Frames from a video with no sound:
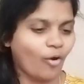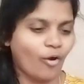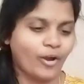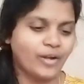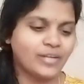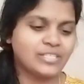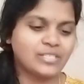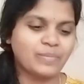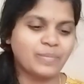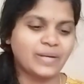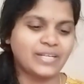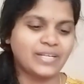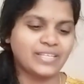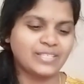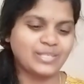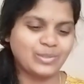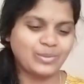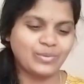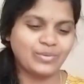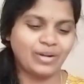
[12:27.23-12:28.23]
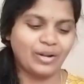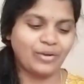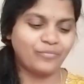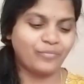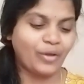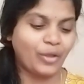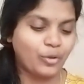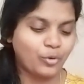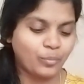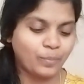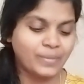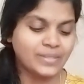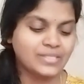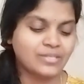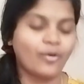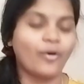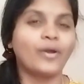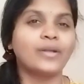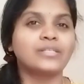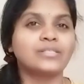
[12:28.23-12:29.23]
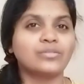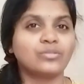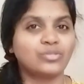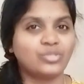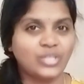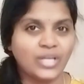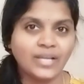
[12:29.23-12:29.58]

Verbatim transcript: కాయిన్స్ పెట్టేసుకున్నాను ఫైవ్ రూపీస్ కాయిన్స్